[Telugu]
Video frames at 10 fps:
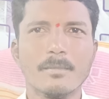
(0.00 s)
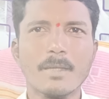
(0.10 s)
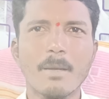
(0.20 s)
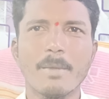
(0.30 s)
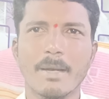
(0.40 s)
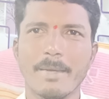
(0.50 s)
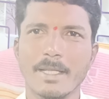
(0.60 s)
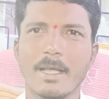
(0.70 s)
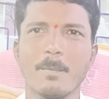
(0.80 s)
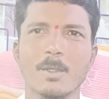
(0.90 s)
మరి
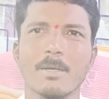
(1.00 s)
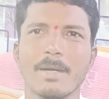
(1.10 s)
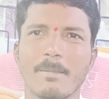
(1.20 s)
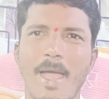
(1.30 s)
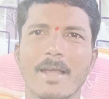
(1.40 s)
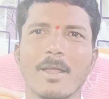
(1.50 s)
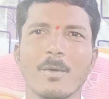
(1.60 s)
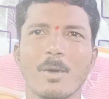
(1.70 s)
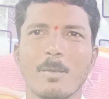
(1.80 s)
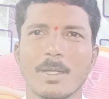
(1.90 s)
మిగతా పోస్టులు మన బ్యాక్ లైక్
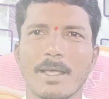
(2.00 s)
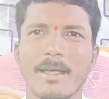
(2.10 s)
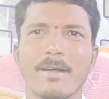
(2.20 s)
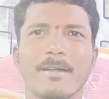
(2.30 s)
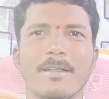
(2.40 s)
ఉండిపోతాయా